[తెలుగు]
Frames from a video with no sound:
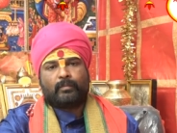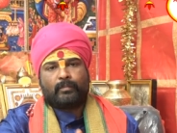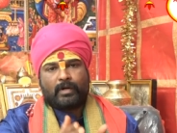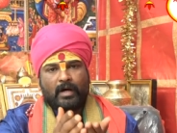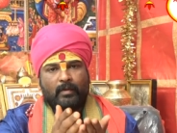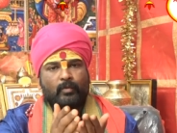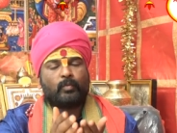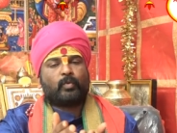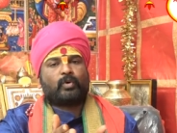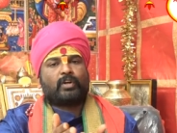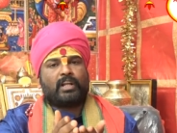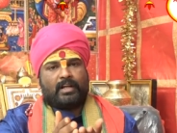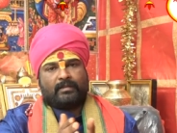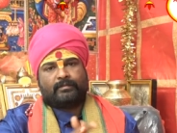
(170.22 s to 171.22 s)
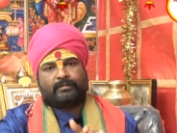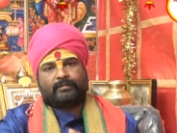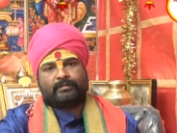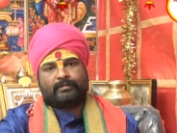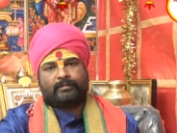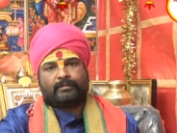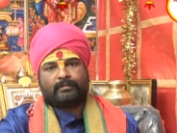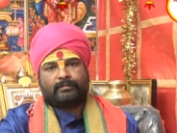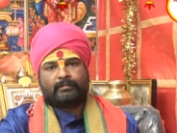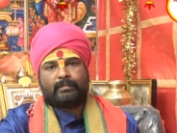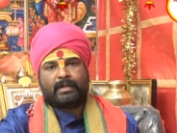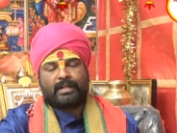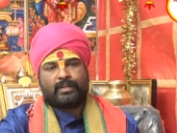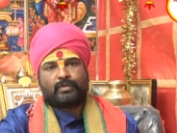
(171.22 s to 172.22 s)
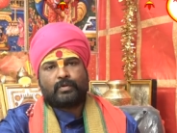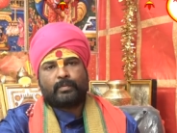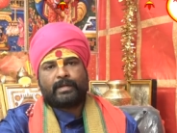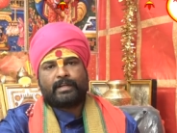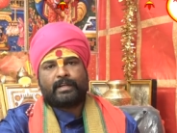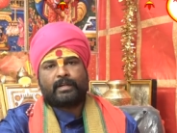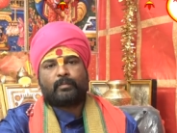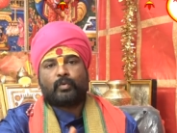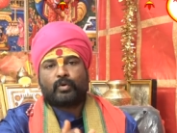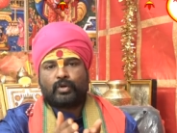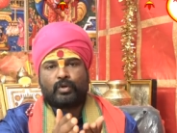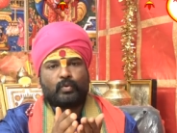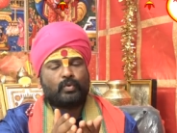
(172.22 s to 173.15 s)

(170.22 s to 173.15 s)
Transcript: పాము పుట్ట మట్టితో పెట్టిన పుట్ట